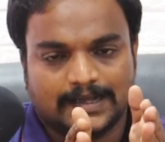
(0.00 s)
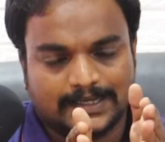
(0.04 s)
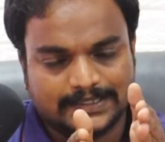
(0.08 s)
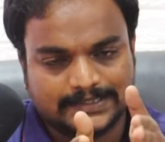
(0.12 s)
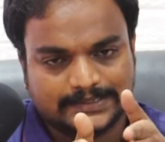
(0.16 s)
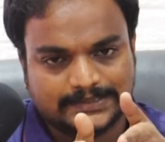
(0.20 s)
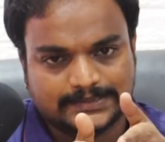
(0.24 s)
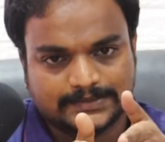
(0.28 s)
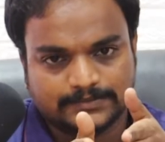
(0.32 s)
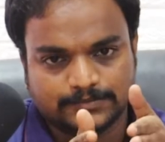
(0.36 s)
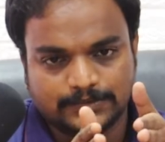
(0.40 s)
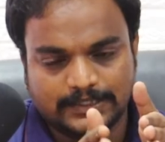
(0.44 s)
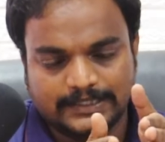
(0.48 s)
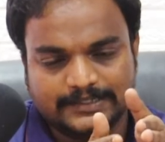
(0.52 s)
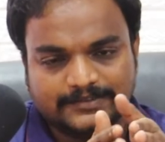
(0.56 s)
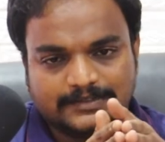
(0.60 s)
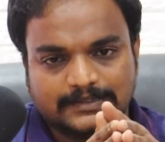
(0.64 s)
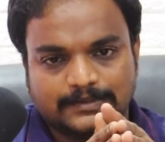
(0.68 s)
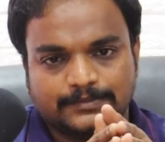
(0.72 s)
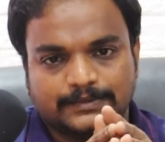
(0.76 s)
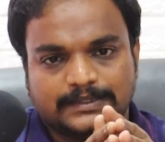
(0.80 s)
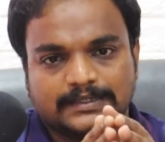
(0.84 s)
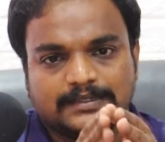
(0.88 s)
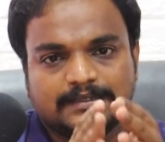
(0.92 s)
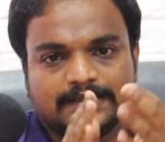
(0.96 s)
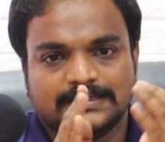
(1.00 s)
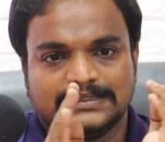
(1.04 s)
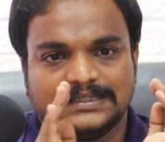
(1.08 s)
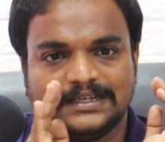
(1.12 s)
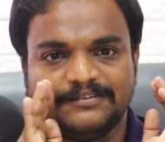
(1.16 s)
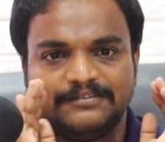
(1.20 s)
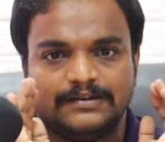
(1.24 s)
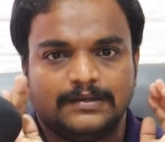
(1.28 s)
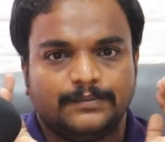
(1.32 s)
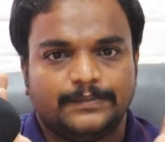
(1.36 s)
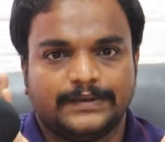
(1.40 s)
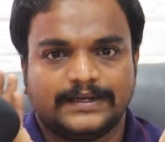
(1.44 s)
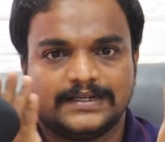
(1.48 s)
அதுக்கு முன்னாடி வரைக்கும் பார்த்திங்கன்னா
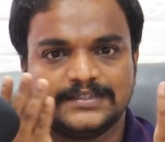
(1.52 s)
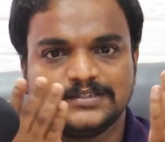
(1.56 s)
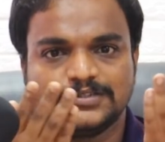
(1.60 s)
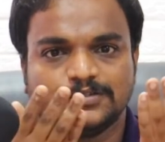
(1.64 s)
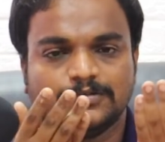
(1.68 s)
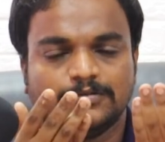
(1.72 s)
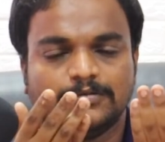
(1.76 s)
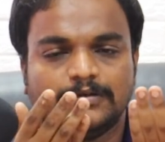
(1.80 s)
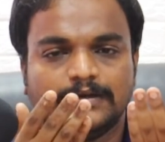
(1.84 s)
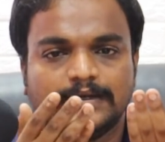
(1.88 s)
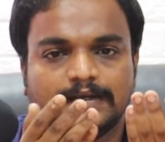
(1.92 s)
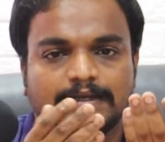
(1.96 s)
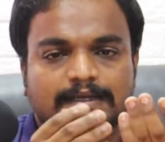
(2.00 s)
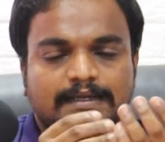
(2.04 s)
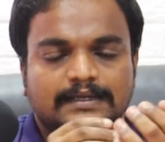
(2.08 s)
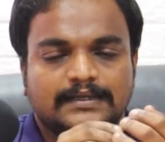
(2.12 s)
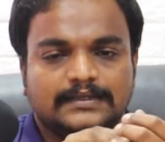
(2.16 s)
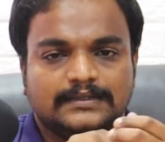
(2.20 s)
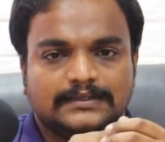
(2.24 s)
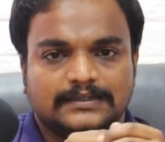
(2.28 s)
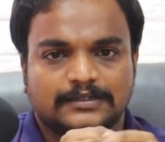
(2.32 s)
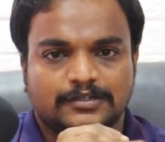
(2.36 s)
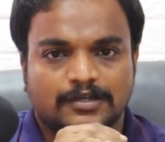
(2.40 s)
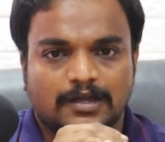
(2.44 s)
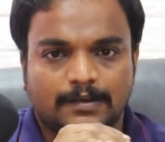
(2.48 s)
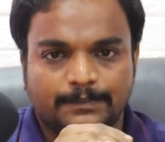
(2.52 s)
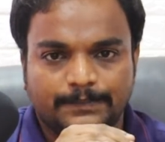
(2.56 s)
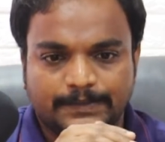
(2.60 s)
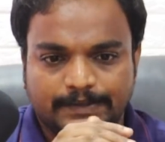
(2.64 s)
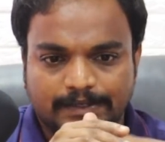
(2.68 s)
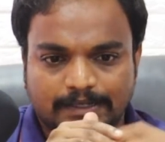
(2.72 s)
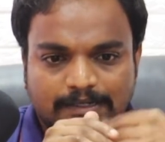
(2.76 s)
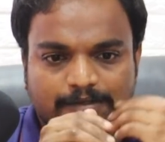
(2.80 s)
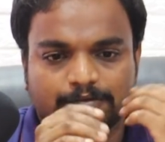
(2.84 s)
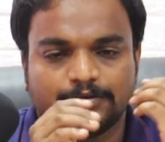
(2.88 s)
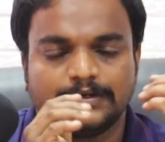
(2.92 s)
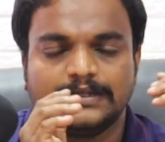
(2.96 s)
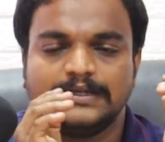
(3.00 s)
தவளை பாட்டைன்னு சொல்லுவாங்க ஏன்னா
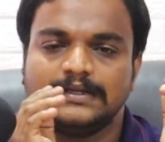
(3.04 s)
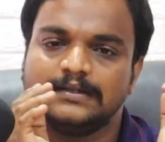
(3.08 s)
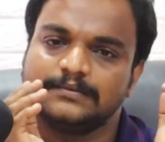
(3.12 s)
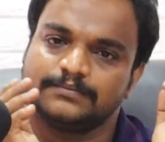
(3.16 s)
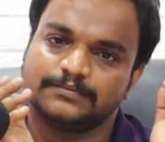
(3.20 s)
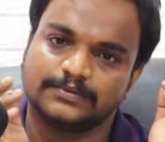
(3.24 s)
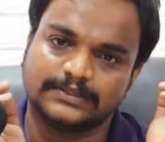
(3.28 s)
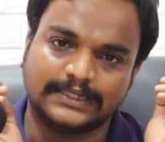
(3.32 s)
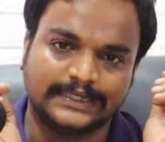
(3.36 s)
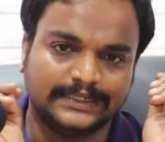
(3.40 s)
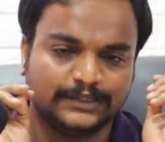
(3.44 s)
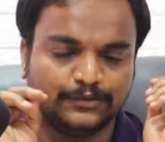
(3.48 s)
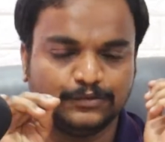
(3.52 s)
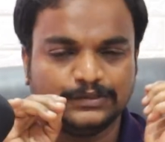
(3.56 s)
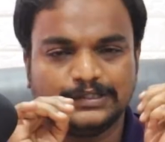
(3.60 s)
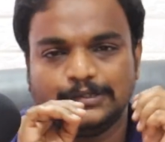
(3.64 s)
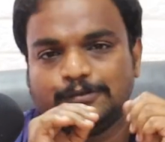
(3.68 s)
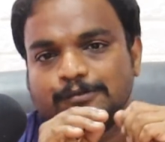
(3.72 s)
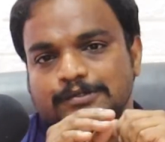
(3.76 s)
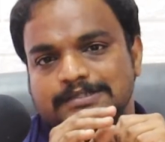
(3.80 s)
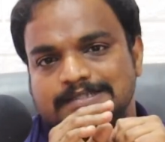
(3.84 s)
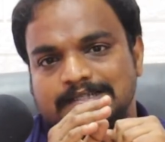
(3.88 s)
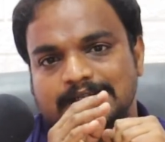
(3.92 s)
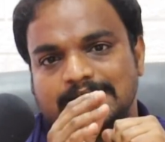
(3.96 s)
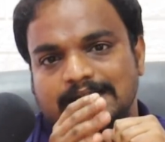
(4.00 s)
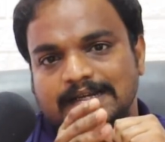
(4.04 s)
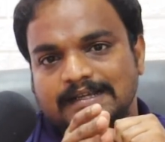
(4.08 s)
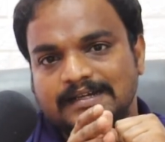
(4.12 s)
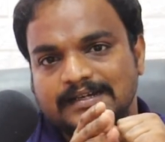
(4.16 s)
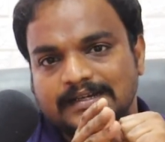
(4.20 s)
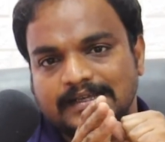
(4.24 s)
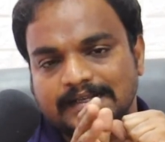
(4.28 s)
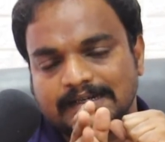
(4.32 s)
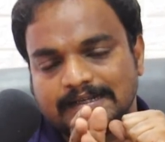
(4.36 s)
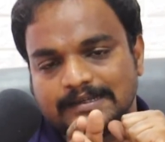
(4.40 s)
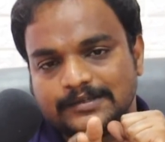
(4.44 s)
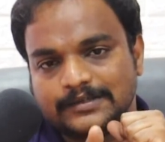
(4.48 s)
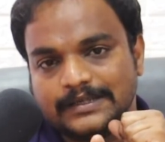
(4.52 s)
காப்பரில் கூட தண்ணி ஊற்றி குடித்த
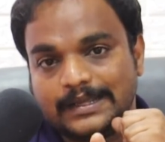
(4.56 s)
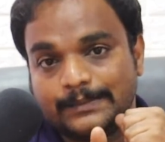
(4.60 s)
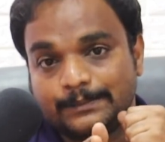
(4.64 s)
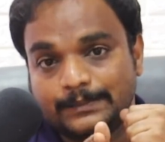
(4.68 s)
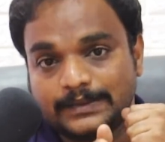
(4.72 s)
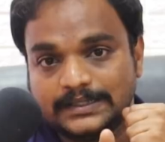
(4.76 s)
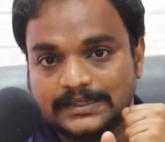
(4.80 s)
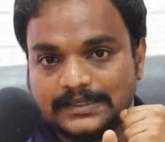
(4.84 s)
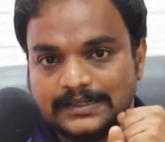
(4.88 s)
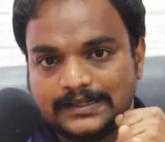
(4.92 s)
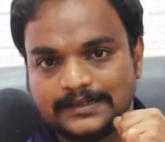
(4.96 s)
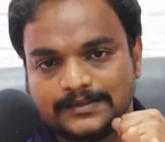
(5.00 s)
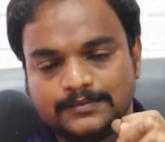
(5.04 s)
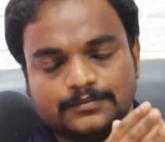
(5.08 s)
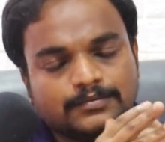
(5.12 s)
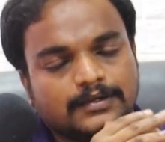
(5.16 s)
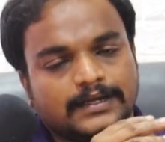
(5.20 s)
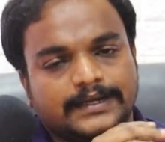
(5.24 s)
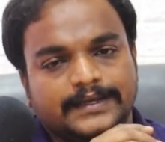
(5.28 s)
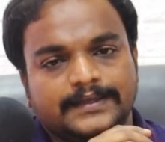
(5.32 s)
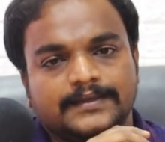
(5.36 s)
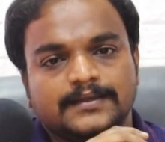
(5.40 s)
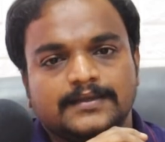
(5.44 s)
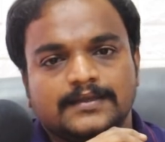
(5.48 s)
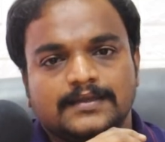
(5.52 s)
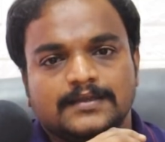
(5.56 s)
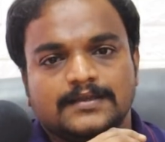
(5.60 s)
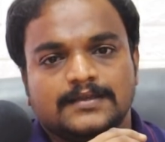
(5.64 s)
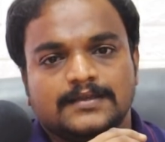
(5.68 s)
காலங்களாக இருக்குது எண்பதுகளுக்கு முன்னாடி